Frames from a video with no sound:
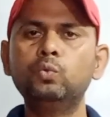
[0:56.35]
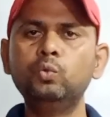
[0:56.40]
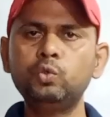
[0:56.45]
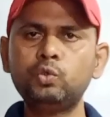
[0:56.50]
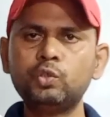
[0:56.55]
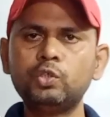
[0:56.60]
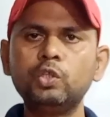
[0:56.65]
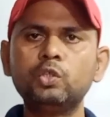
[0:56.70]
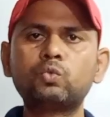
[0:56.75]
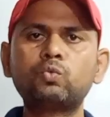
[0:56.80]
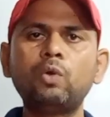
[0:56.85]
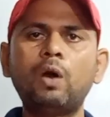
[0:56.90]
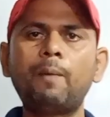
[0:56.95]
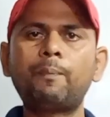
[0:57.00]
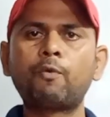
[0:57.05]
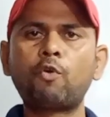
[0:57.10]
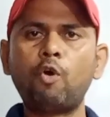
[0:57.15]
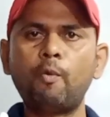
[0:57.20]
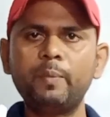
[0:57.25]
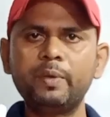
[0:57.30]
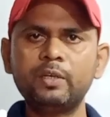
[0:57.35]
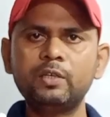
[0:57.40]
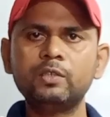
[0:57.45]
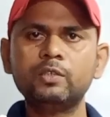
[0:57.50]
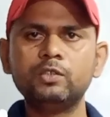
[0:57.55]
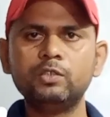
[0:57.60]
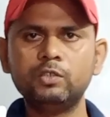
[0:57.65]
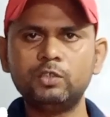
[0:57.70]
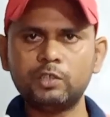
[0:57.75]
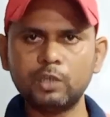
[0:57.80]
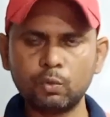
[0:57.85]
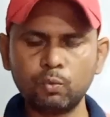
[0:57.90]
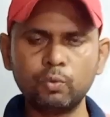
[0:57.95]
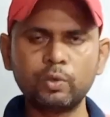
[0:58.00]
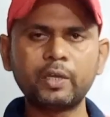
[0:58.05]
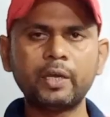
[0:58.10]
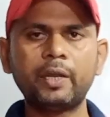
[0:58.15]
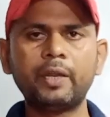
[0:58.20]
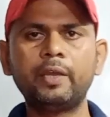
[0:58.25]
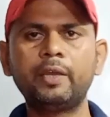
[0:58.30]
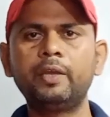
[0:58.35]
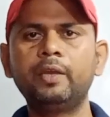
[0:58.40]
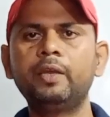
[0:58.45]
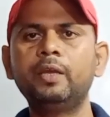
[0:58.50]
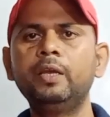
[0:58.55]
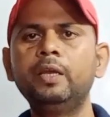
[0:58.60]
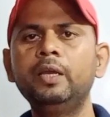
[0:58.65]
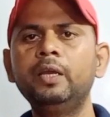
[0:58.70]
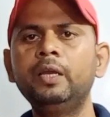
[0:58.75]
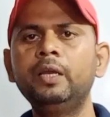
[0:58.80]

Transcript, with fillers: उस चीज़ को आप कमेंट ज़रूर करेंगे